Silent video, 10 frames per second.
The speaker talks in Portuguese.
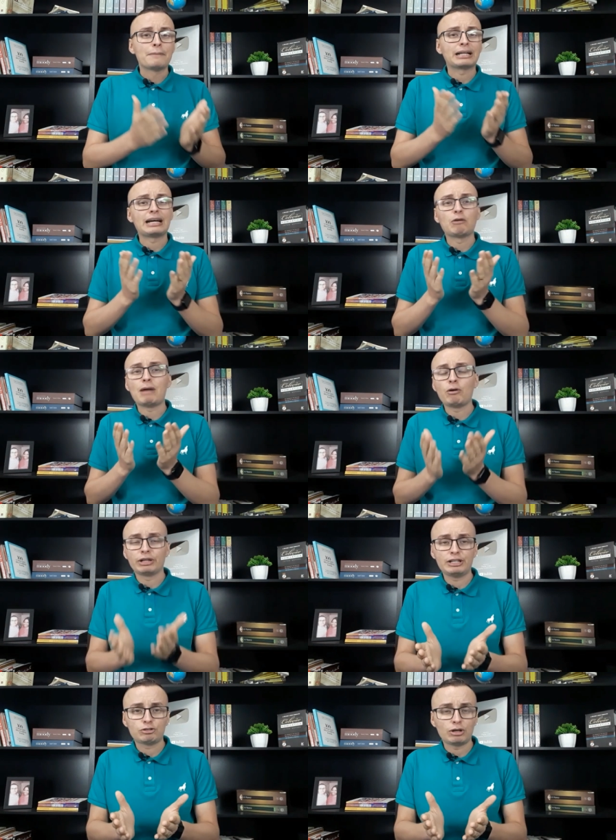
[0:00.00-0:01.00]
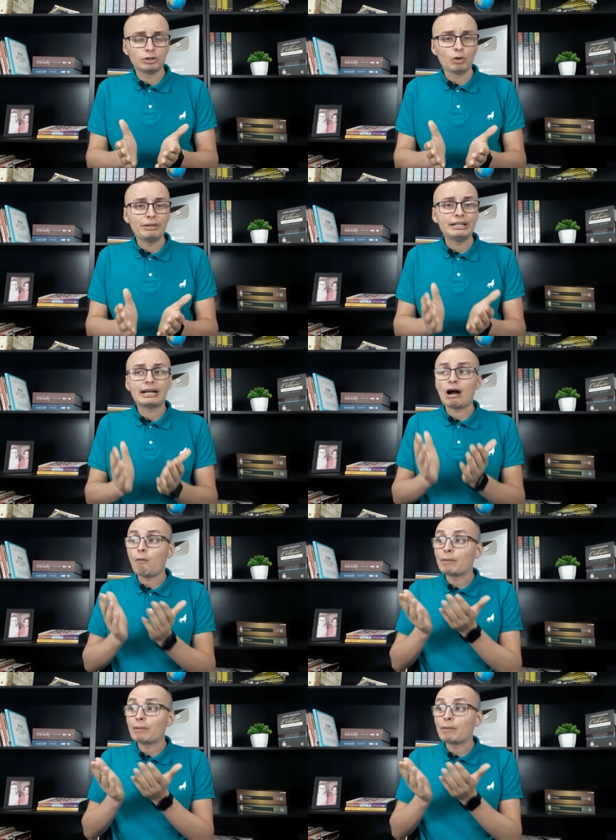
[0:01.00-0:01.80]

para dar uma aula na escola dominical,